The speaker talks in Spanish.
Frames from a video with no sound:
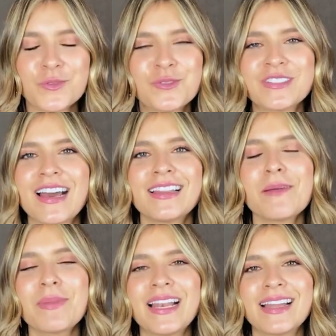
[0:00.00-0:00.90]
Tú no sabes
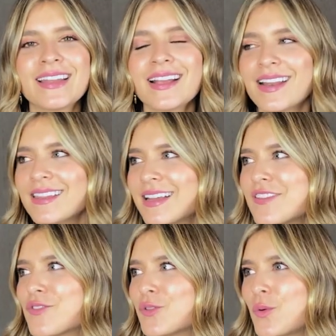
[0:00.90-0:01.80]
la pelea tan grande que
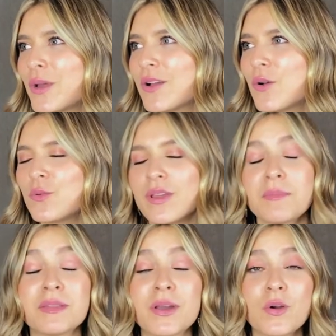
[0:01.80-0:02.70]
yo tuve con una de
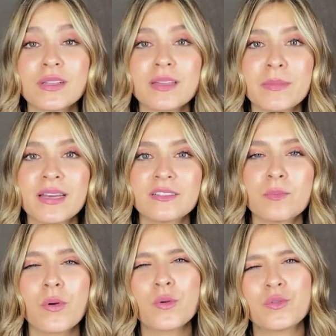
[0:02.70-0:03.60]
mis mejores amigas
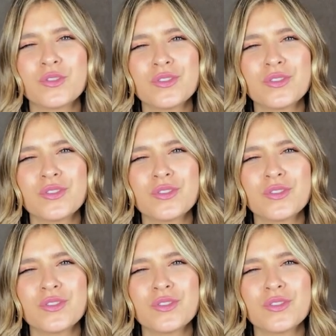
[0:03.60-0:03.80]
por un,